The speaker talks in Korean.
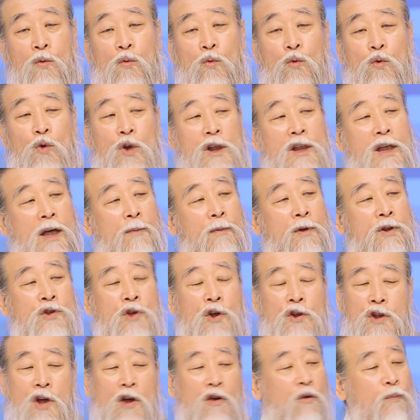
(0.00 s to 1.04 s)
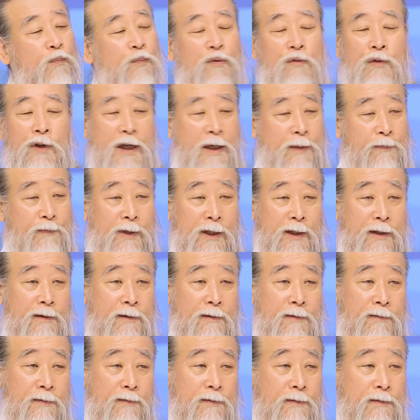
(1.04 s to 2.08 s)
우리 삶은 저절로 풀리갑니다.
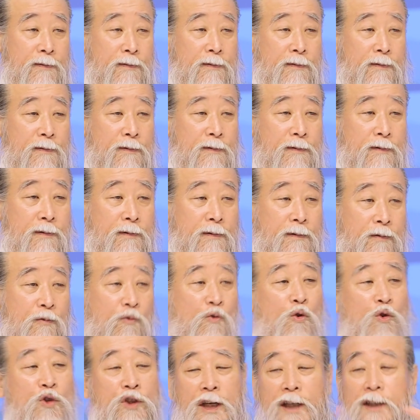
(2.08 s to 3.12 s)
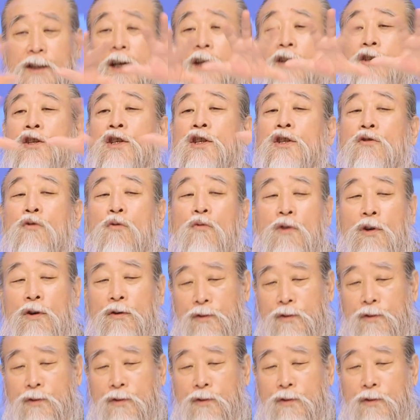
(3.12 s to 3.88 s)
국제사의 신용을